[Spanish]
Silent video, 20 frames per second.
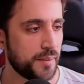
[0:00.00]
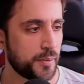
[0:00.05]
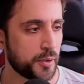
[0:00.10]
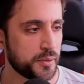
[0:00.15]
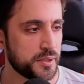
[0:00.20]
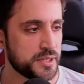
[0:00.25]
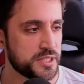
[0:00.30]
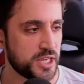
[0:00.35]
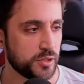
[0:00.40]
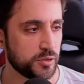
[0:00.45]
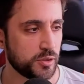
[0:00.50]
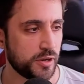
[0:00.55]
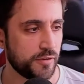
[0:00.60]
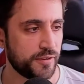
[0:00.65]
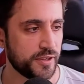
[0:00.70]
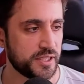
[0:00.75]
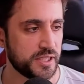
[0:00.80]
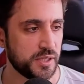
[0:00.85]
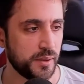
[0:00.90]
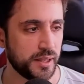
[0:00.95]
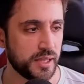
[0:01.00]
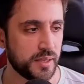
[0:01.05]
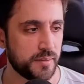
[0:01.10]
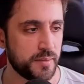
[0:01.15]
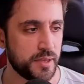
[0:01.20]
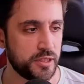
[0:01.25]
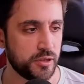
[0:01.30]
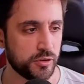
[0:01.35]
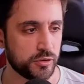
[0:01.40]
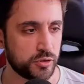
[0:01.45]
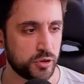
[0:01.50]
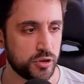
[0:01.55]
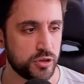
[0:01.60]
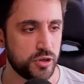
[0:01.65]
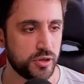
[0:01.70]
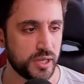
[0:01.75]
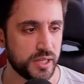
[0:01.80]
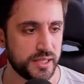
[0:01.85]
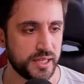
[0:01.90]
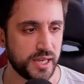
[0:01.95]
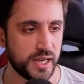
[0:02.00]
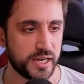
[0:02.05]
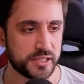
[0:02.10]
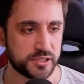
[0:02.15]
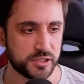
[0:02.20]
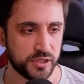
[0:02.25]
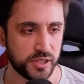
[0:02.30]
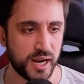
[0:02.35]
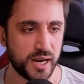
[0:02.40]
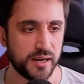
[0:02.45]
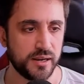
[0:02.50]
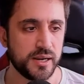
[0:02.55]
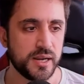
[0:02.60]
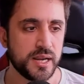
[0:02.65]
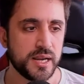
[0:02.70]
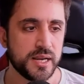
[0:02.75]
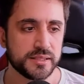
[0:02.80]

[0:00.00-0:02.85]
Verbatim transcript: aprovechando el Festival de Medio Otoño el Día Nacional,